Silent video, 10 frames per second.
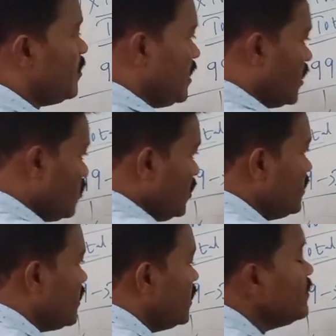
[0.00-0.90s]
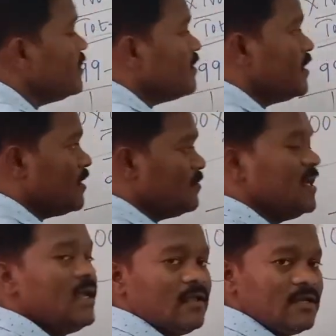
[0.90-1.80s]
బట్ నాట్ ఓన్లీ దాట్ దెర్ ఆర్
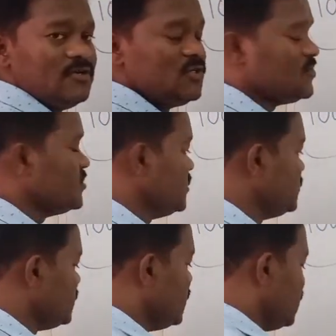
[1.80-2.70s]
మెనీ అదర్ ఇన్స్టిట్యూషన్స్